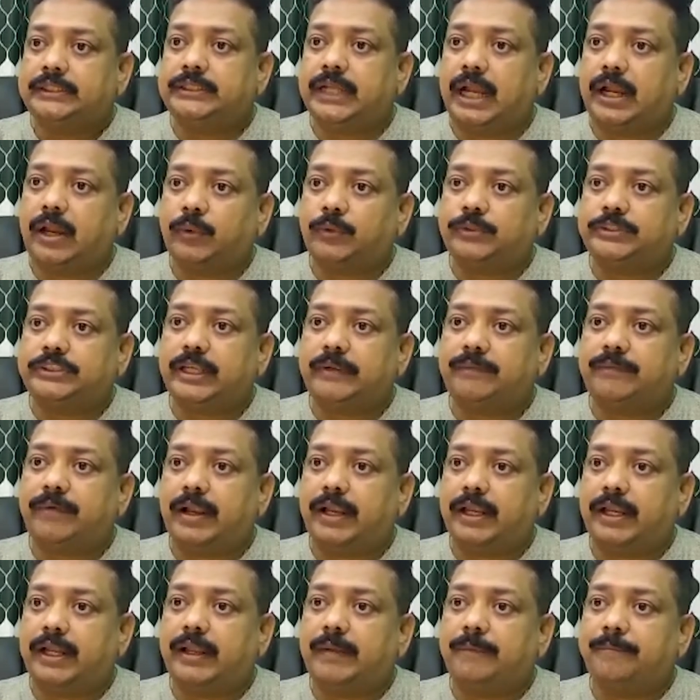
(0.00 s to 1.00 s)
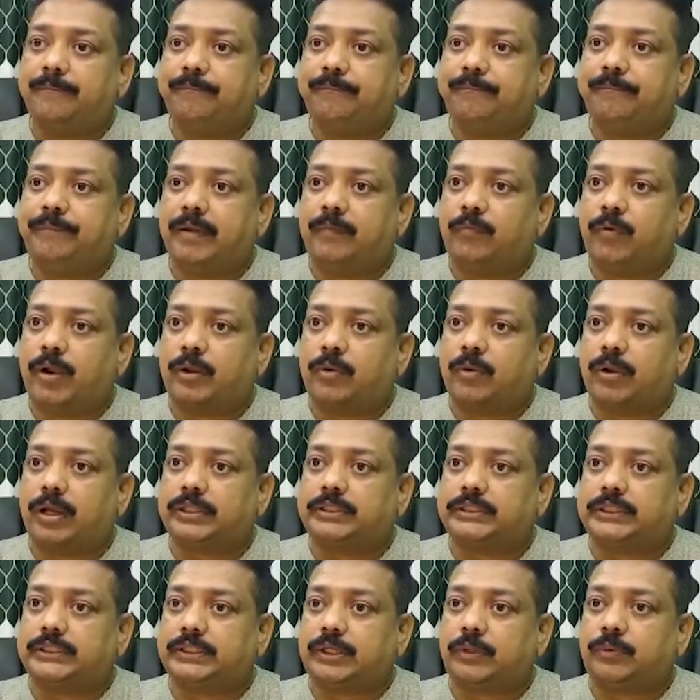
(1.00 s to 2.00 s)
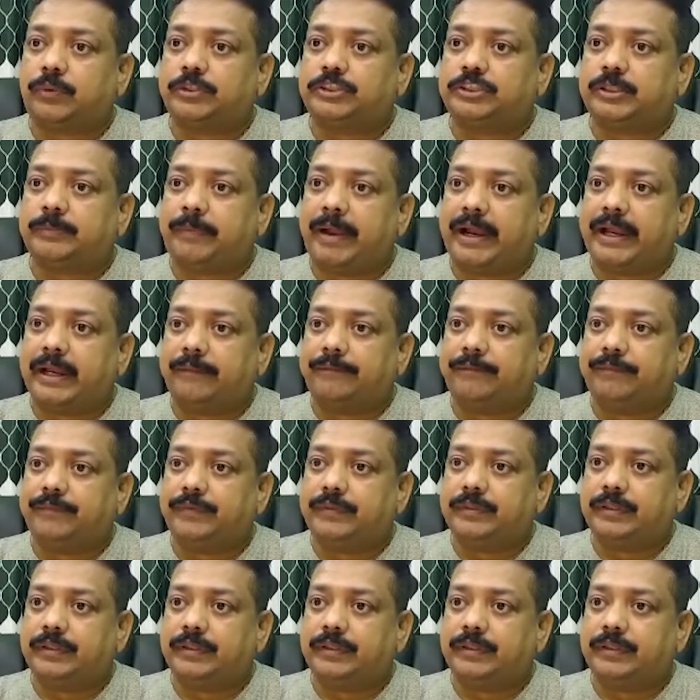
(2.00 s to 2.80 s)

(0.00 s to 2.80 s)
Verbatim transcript: যারা হচ্ছে এই মালটাকে ব্যবহার করার চেষ্টা করছে বাইরে